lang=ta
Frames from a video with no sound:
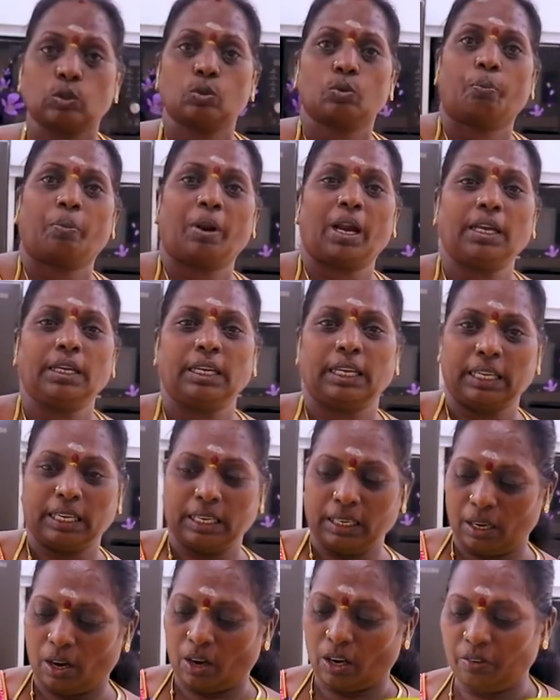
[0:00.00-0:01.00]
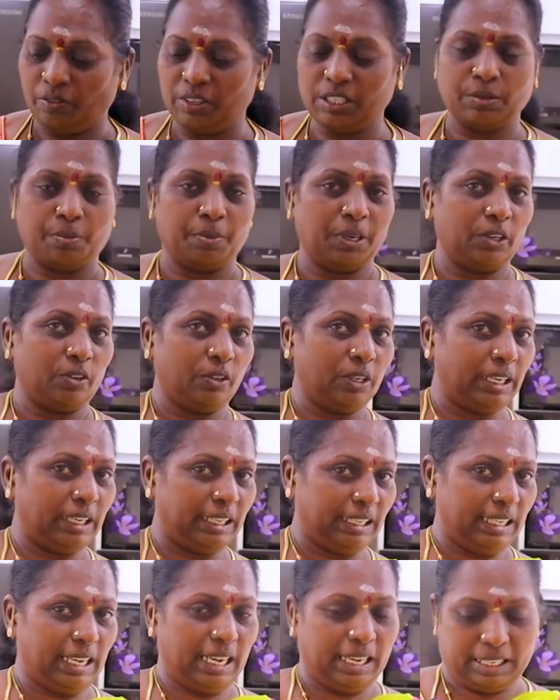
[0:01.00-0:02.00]
சூப்பராக இன்றைக்கி நான்வெஜ் மெனு
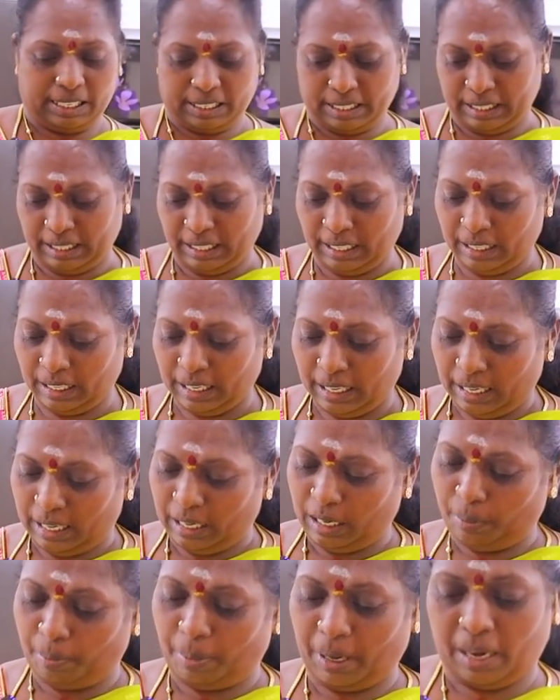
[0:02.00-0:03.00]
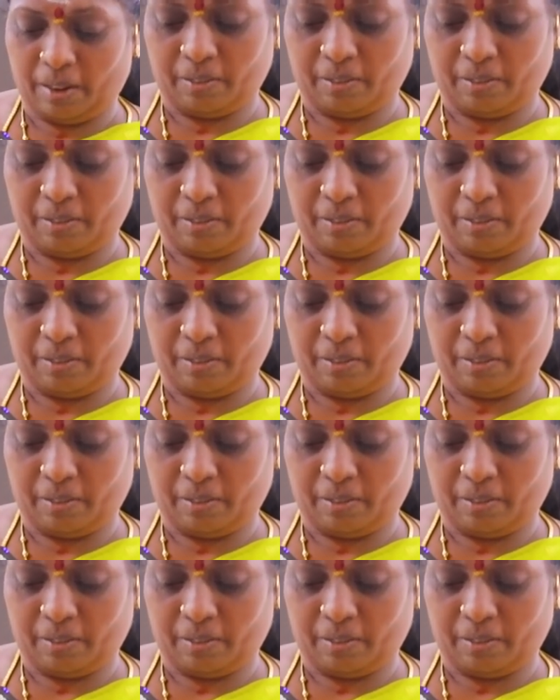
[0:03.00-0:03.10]
ரெடி ஆயிடுச்சு இப்போ